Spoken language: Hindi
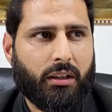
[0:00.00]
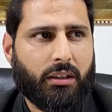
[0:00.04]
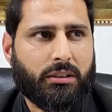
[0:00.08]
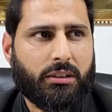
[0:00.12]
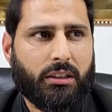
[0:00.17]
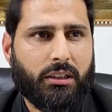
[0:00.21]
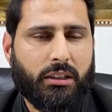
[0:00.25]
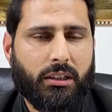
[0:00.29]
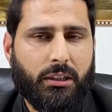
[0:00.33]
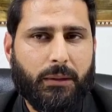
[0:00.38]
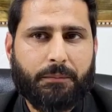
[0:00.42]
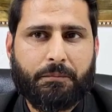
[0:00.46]
पे आना
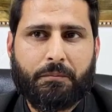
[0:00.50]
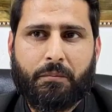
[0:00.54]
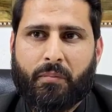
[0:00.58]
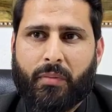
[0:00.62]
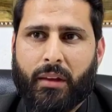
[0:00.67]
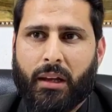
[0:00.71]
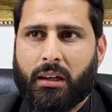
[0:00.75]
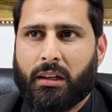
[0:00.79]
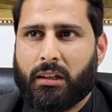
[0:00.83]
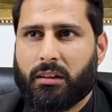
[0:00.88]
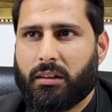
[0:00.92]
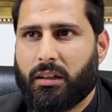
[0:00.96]
चाहिए
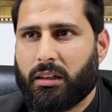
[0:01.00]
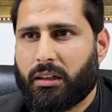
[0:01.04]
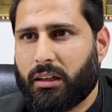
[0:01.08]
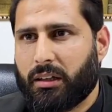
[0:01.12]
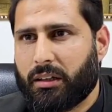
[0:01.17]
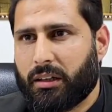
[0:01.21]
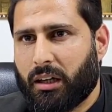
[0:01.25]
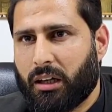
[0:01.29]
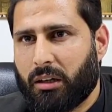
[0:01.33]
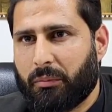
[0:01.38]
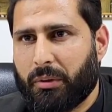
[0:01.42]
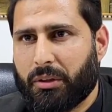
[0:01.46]

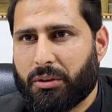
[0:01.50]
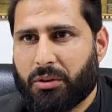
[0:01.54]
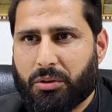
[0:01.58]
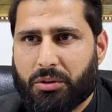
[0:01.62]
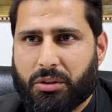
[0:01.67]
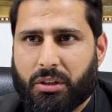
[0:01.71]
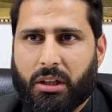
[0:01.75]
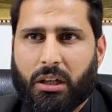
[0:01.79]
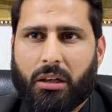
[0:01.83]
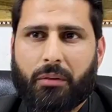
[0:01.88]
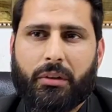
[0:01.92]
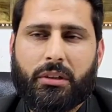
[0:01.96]
देखिए यहाँ पे
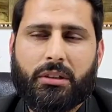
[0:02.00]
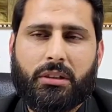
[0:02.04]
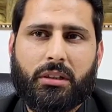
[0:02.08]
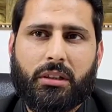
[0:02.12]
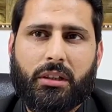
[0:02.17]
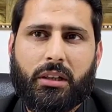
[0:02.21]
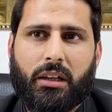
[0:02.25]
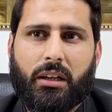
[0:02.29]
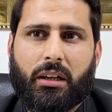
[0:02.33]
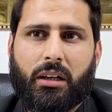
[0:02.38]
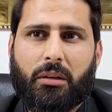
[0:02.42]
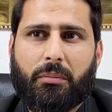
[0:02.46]
जो चुनाव
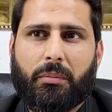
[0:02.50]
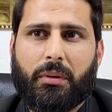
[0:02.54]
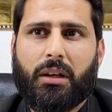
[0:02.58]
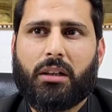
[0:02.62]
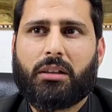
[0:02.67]
रीजन की अगर आप